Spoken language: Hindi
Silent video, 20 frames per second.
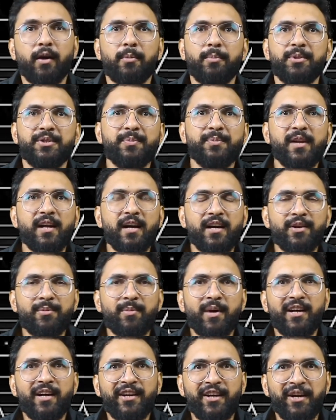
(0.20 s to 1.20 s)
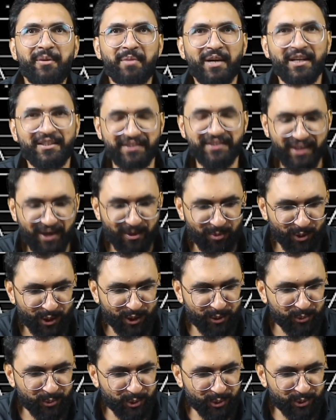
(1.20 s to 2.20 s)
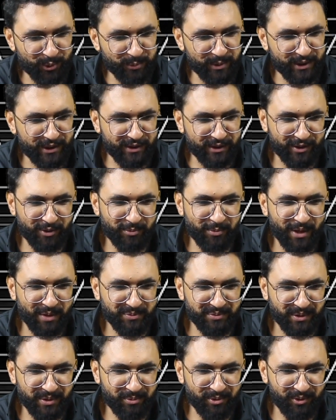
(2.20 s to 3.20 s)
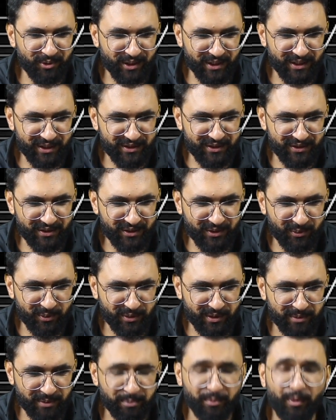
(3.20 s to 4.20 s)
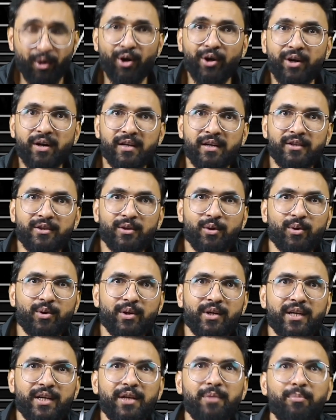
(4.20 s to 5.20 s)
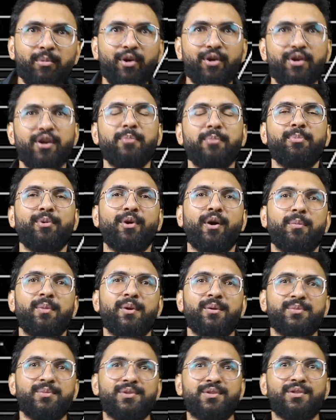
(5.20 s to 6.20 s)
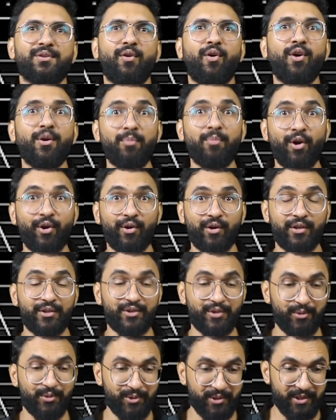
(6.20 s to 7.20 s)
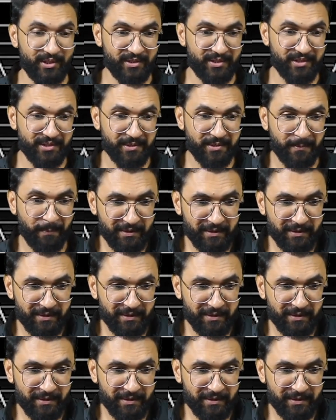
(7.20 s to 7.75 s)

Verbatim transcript: बिसमीम अल्लाम दोस्तों उम्मीद करता हूँ मैं आप सब लोग खैरियत से होंगे मॉडर्न दौर की मॉडर्न प्रॉब्लम्स और मॉडर्न सॉल्यूशंस